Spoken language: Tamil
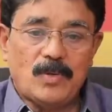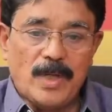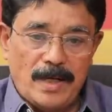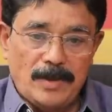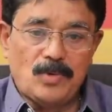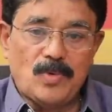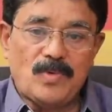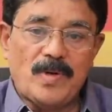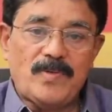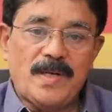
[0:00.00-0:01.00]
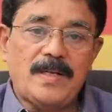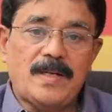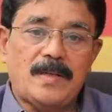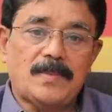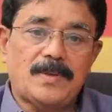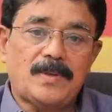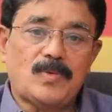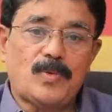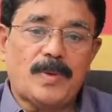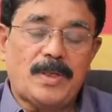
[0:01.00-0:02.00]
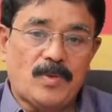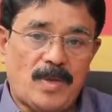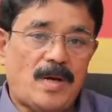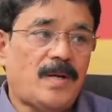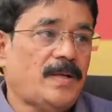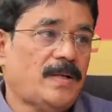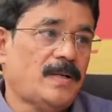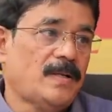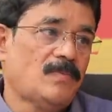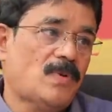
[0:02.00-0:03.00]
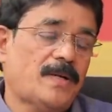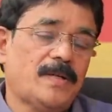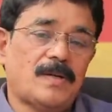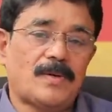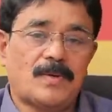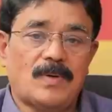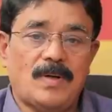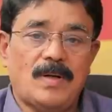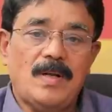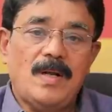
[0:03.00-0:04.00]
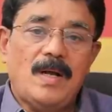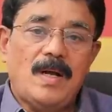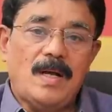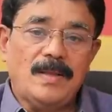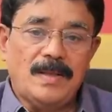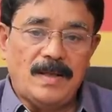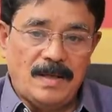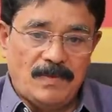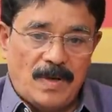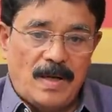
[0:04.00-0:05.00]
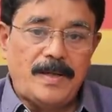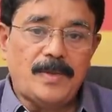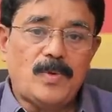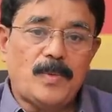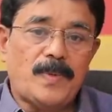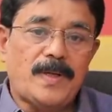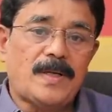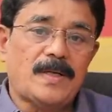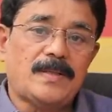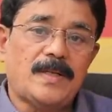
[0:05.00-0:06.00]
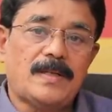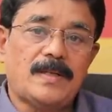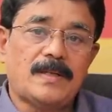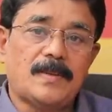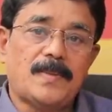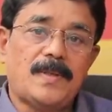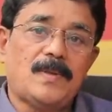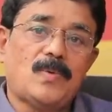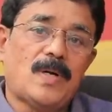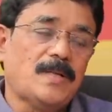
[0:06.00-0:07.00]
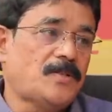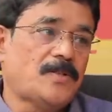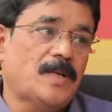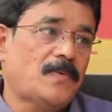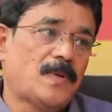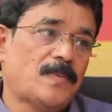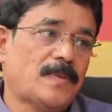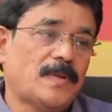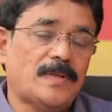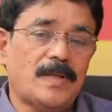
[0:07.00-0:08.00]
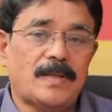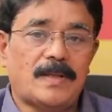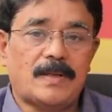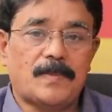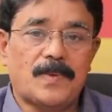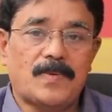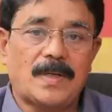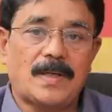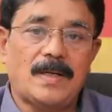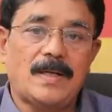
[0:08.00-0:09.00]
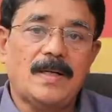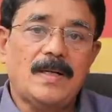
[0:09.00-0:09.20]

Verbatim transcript: உதாரணத்துக்கு ஒரு வருவாய் கிராமத்திற்கு உட்பட்ட ஒரு ஆறு ஏழு வார்டுகள் இருக்கும் அந்த வார்டு உறுப்பினர்கள் தேர்ந்தெடுக்கப்பட்டு ஊராட்சி தலைவரும் தேர்ந்தெடுக்கப்படுவார்கள்